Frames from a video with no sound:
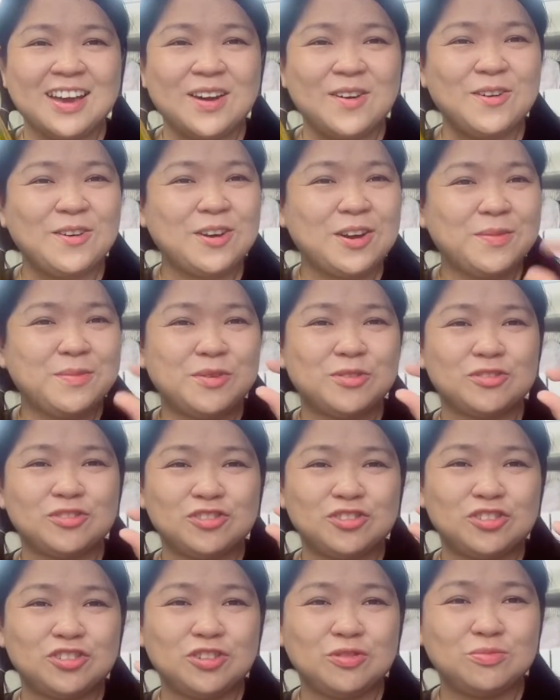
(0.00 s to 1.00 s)
uống có một
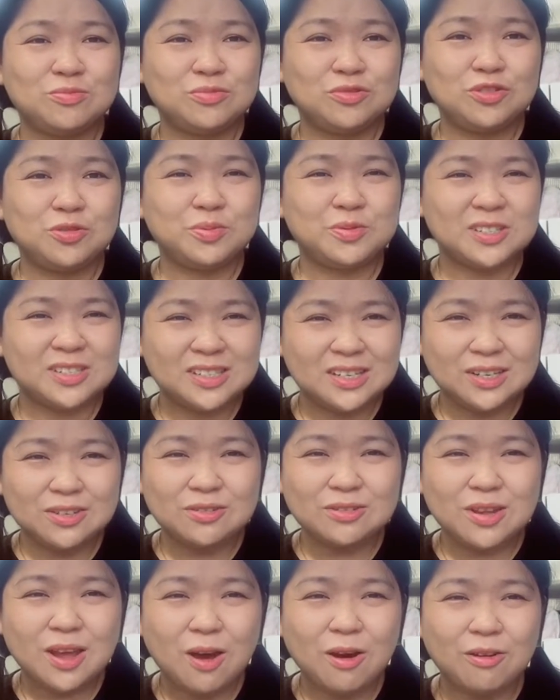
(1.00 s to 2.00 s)
chung chút xíu
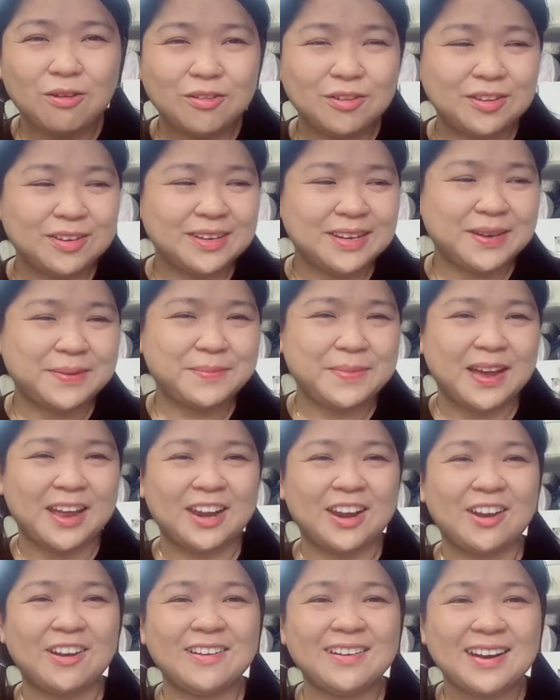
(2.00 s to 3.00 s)
thôi nhưng mà
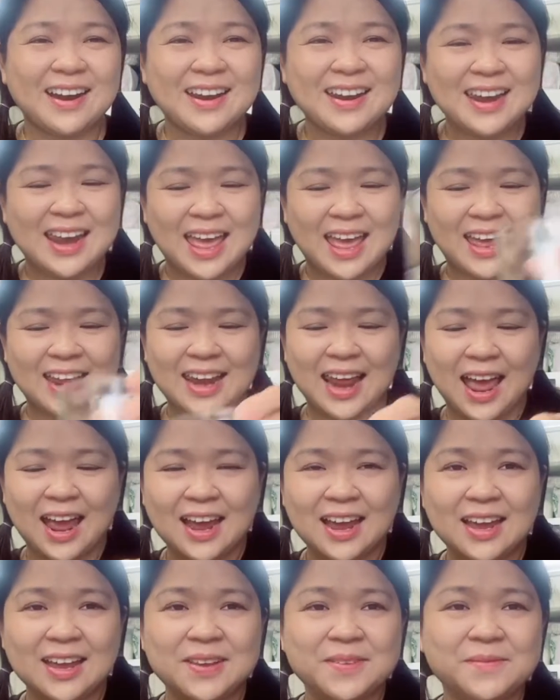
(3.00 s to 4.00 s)
nó rất là
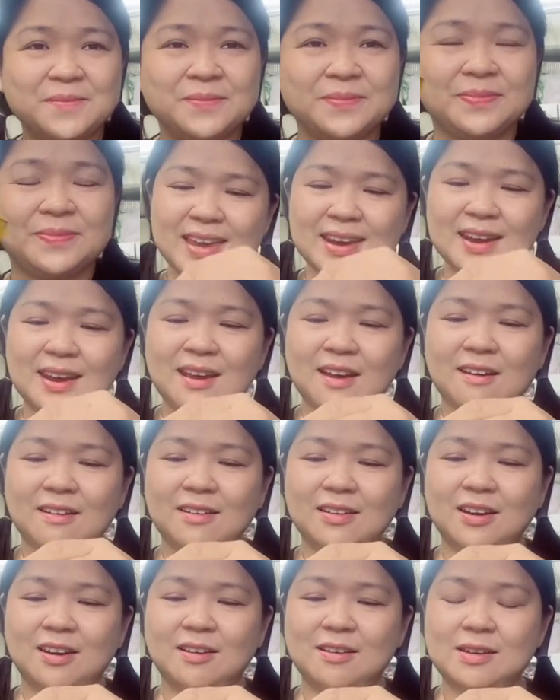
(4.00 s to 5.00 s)
đắng cái này
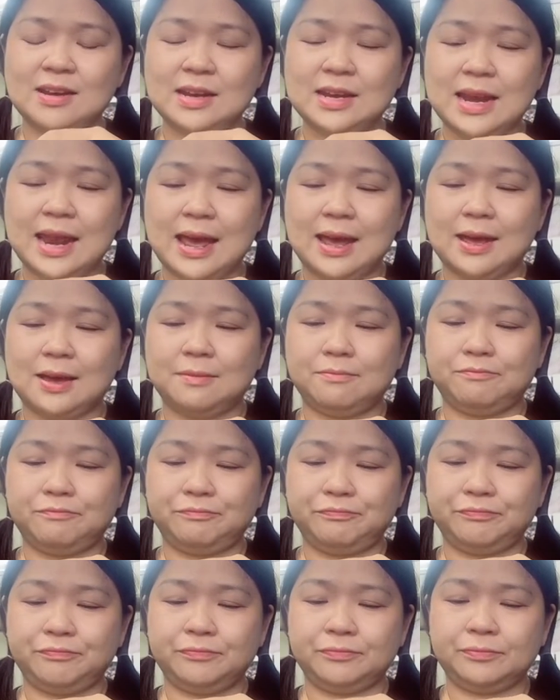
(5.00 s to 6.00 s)
họ nói là
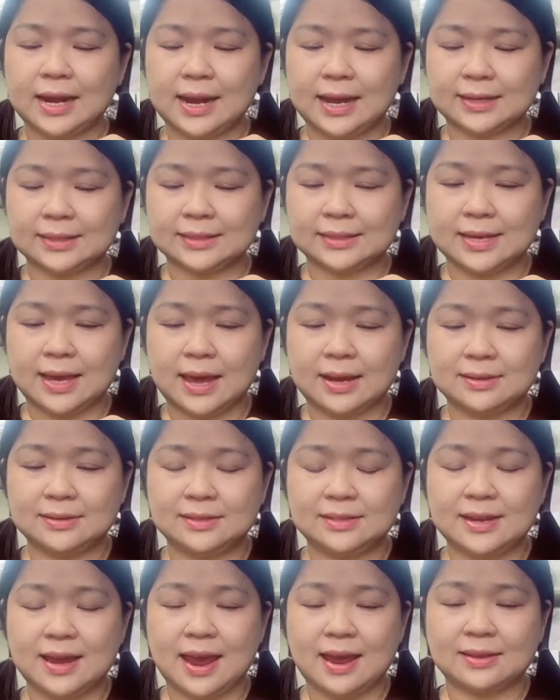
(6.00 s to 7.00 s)
đặc sản
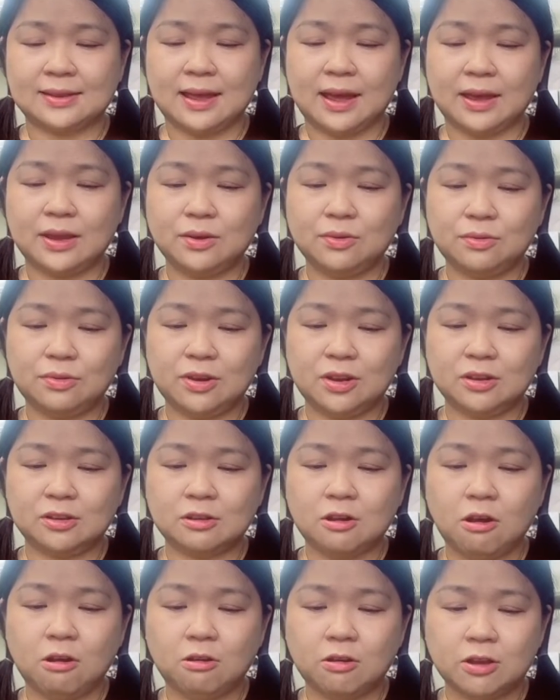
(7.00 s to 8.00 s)
trà Thái Nguyên
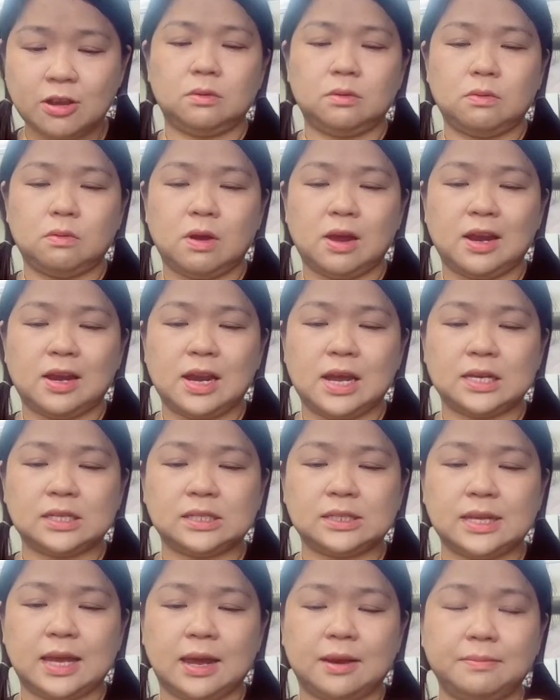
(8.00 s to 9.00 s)
thôi quà đặc
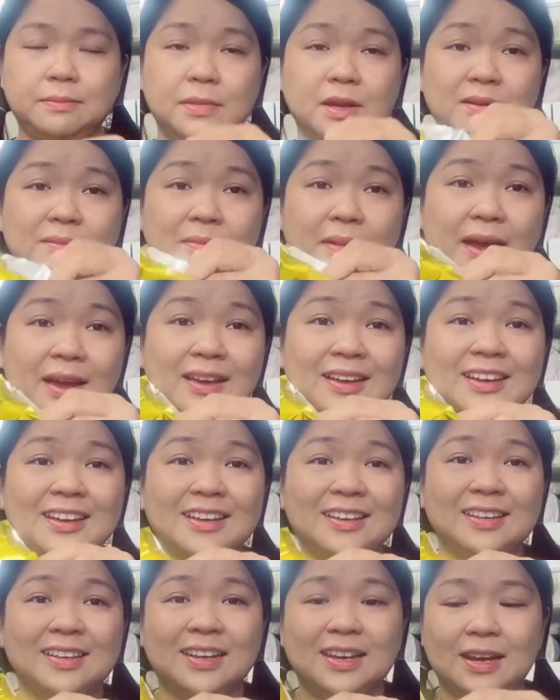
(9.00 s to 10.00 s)
sản miền Bắc
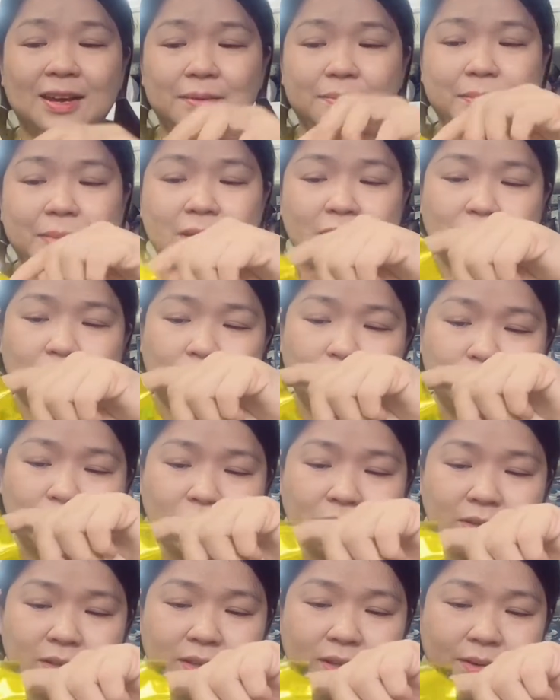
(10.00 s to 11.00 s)
thì là mình
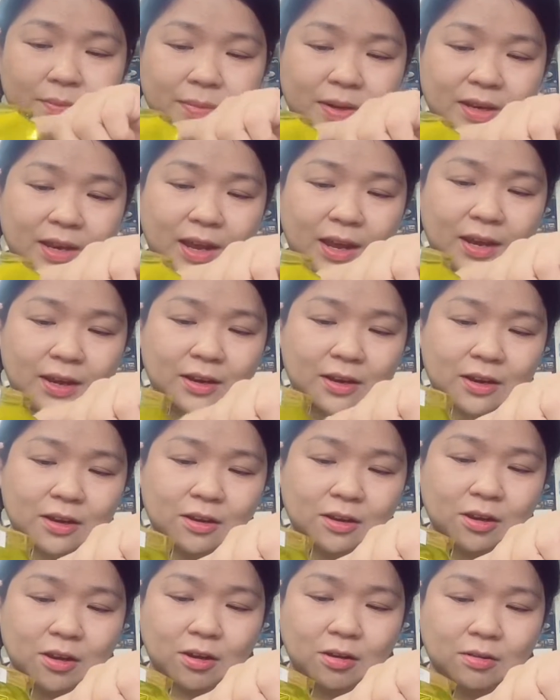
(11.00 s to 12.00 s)
uống thì mình thấy nó
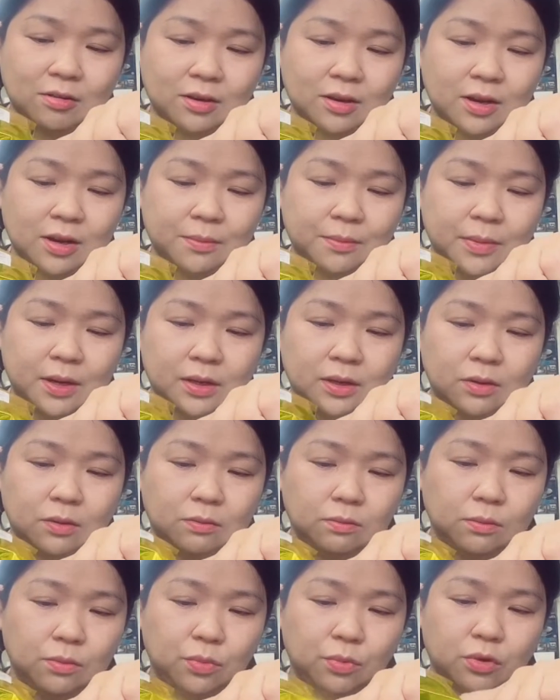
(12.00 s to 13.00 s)
ngon nên là mình
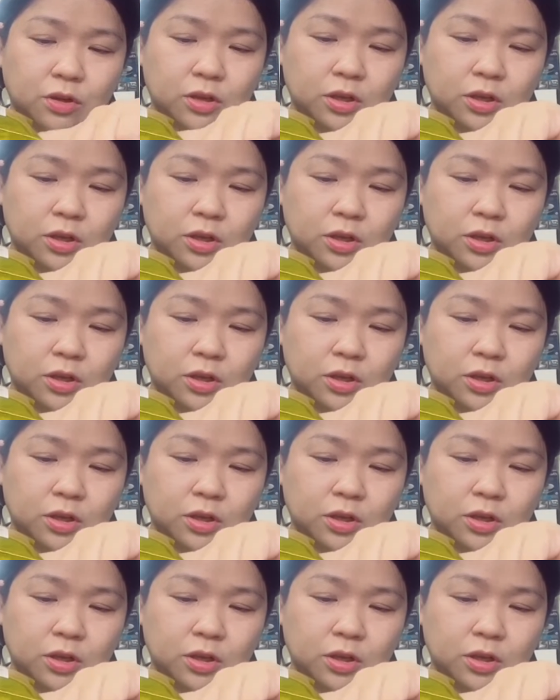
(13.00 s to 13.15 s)
cũng mua